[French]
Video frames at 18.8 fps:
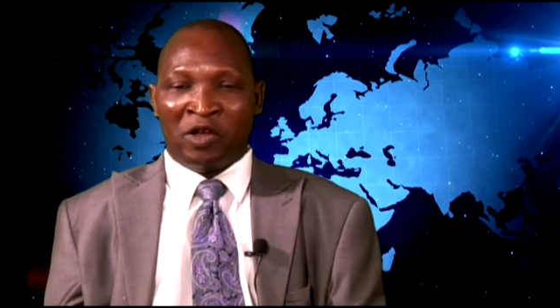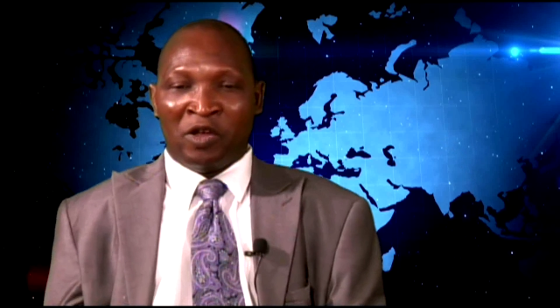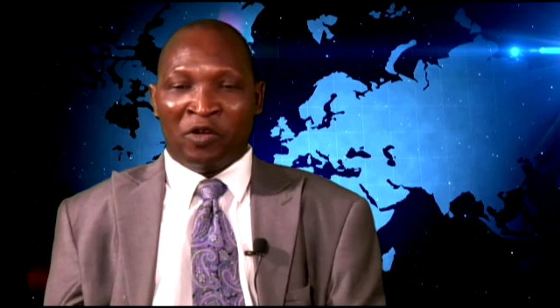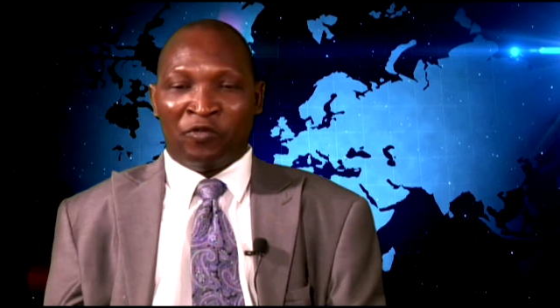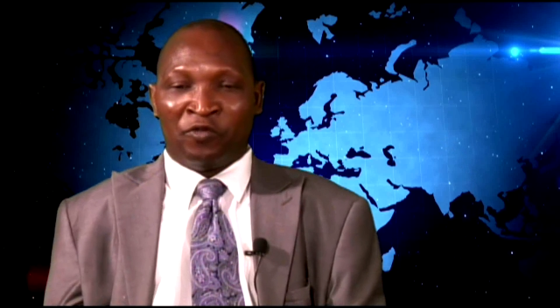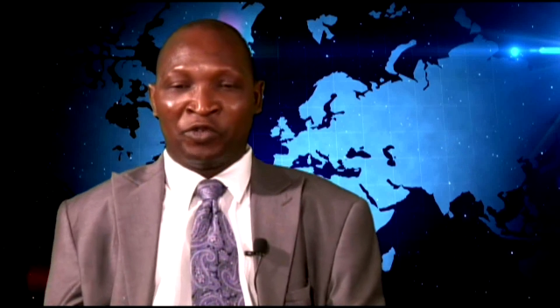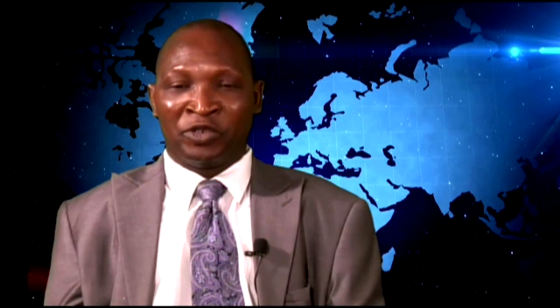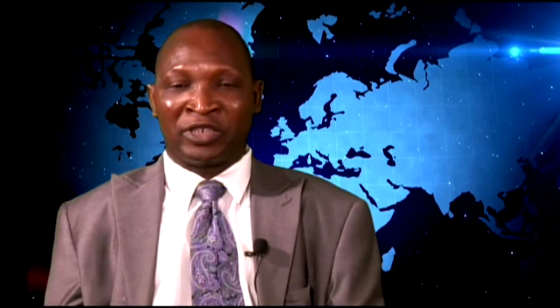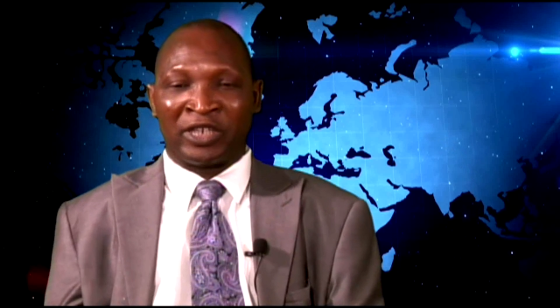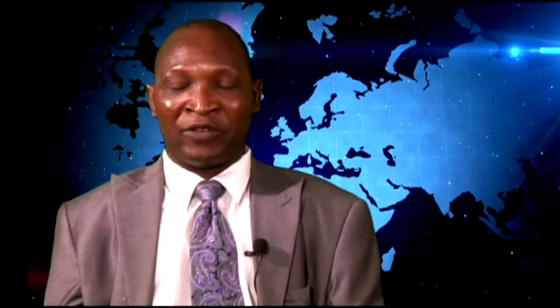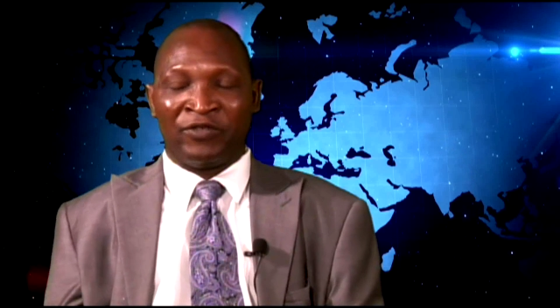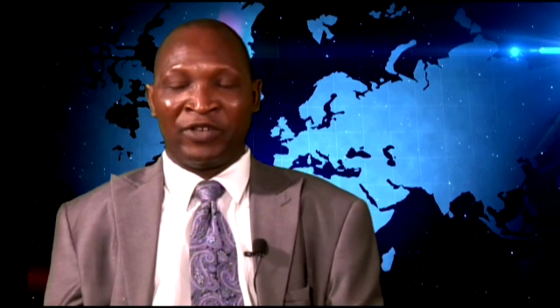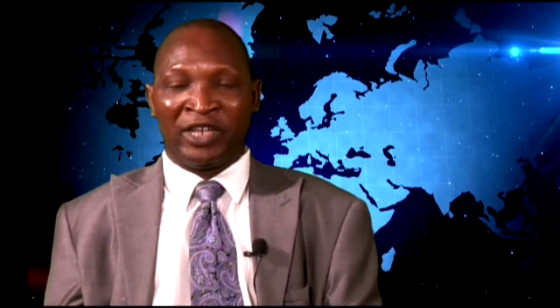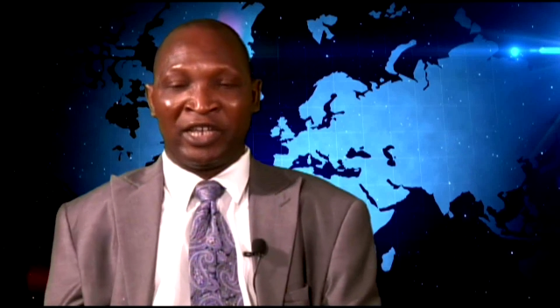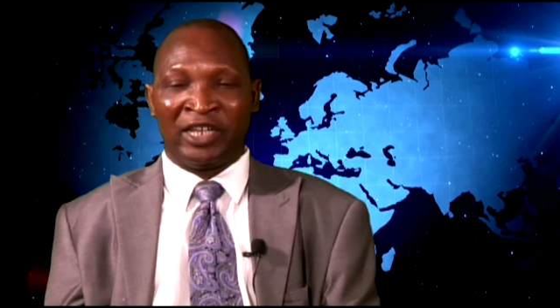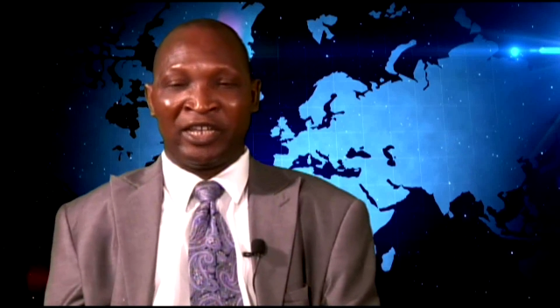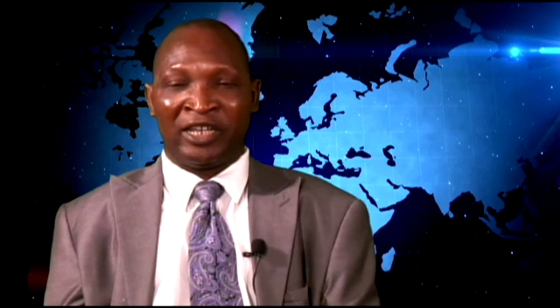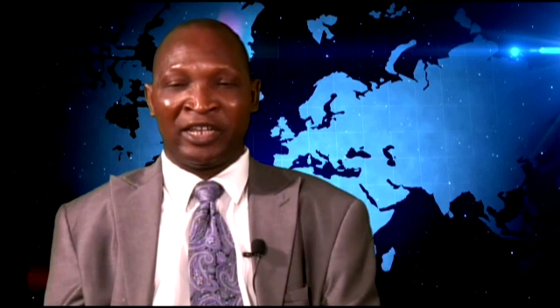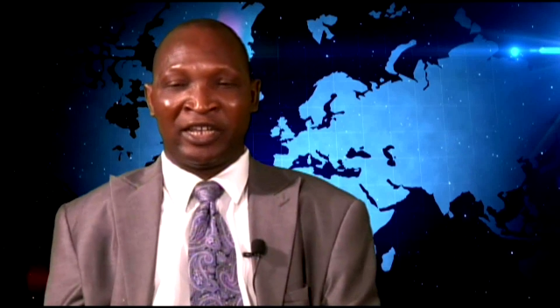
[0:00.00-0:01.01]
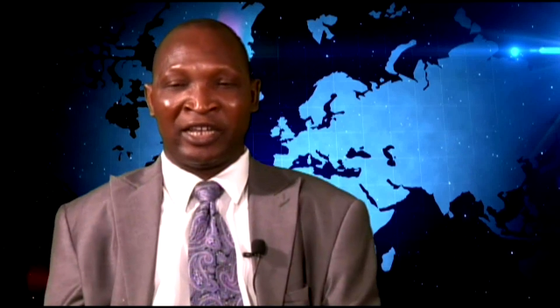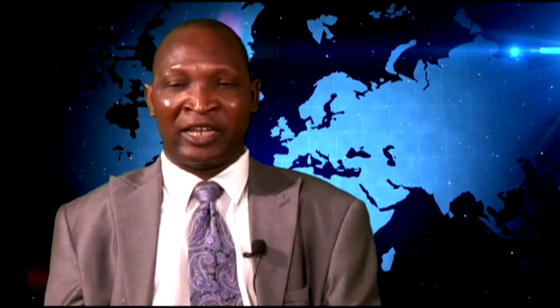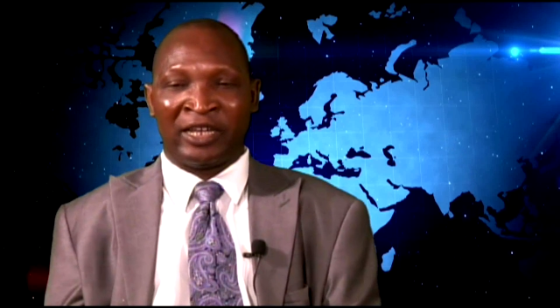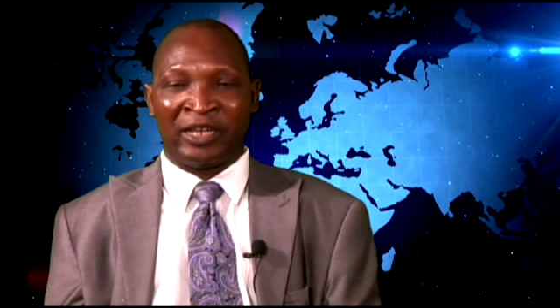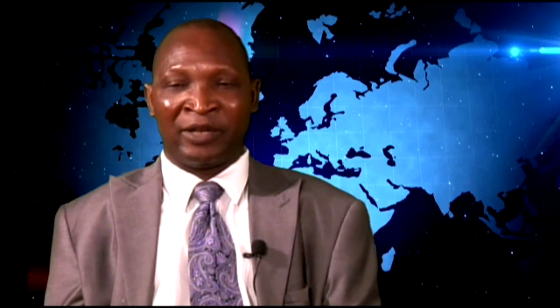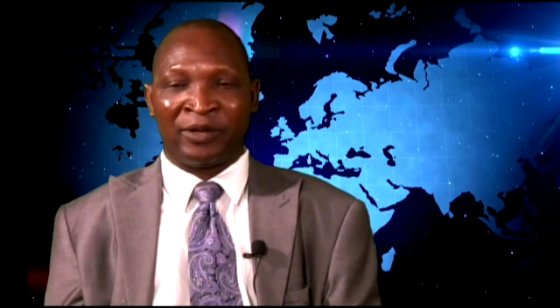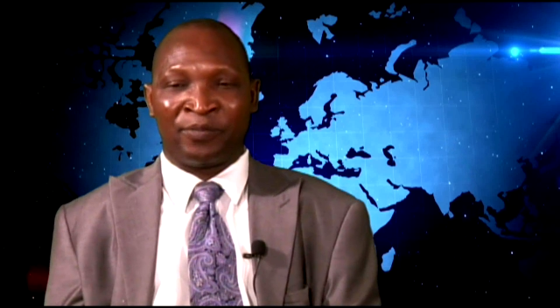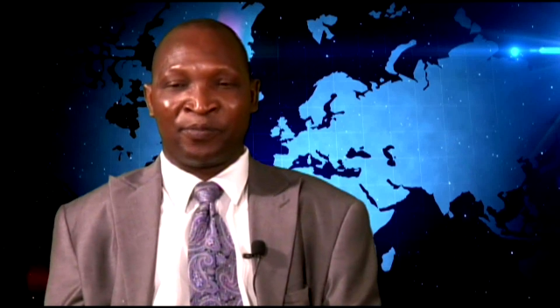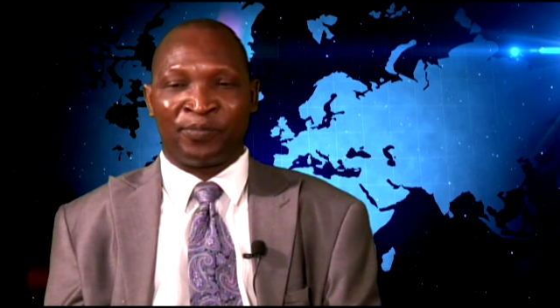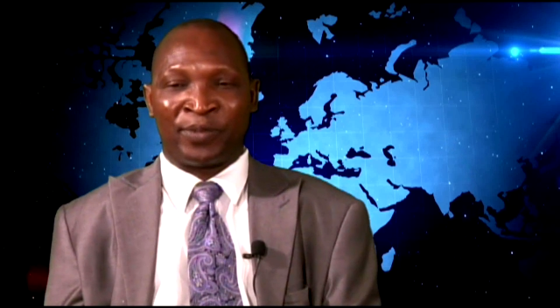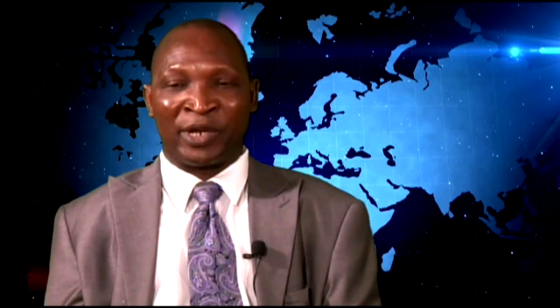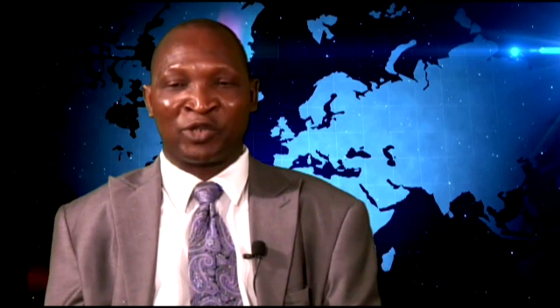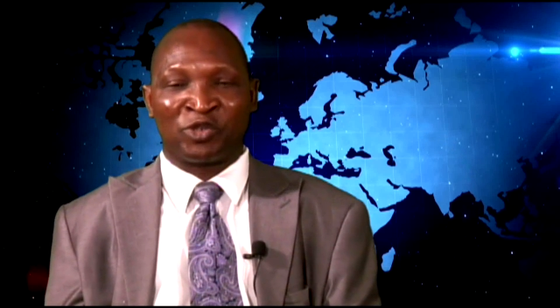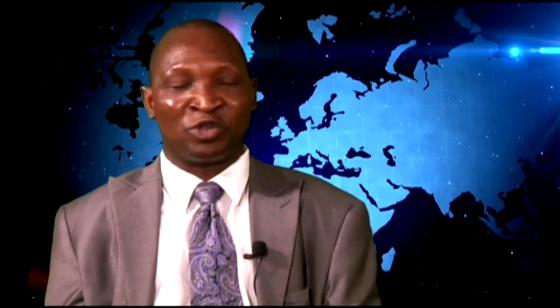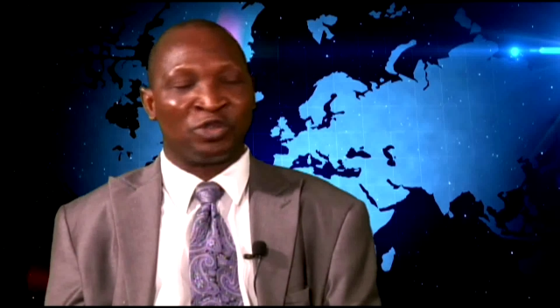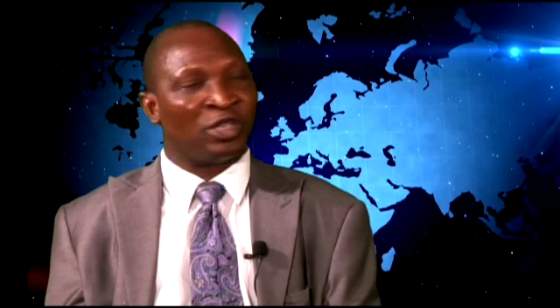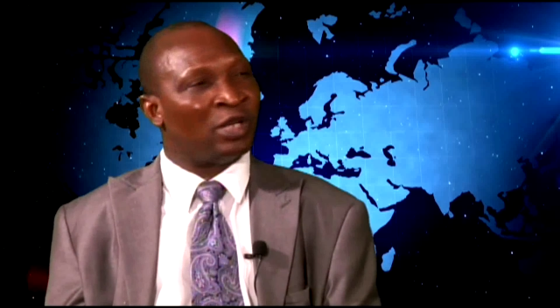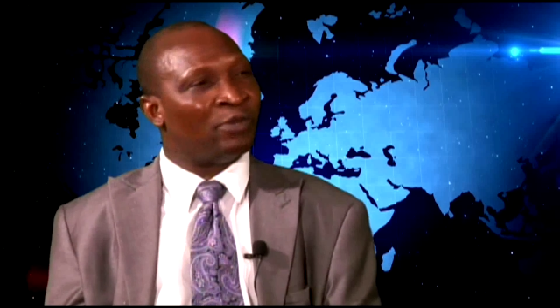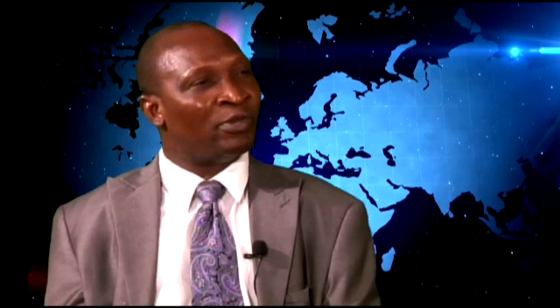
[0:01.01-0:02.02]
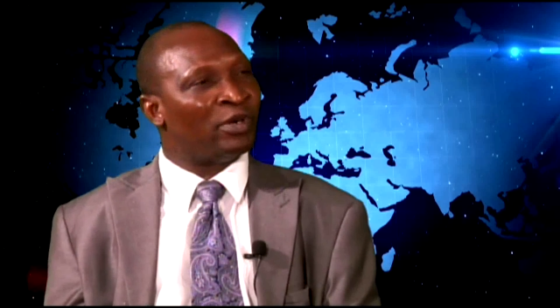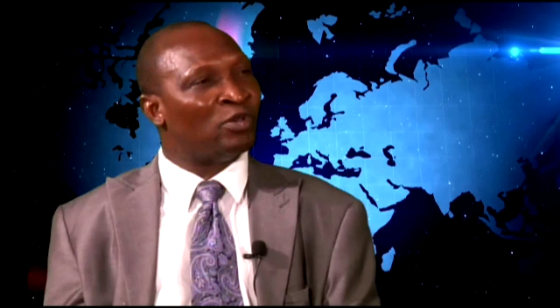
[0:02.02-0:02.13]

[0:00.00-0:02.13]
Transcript: Vous savez, euh, personnellement,